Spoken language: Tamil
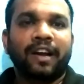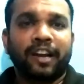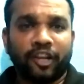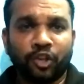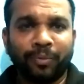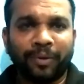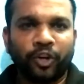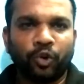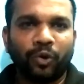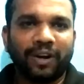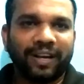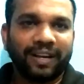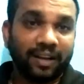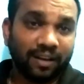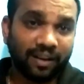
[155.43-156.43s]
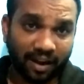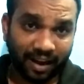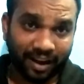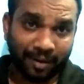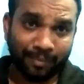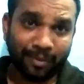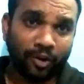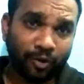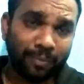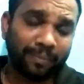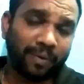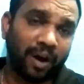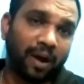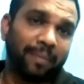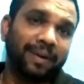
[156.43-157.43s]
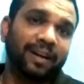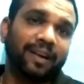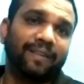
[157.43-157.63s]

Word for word: இது மட்டும் இல்லைங்க அகம்பாவம் அப்படின்ற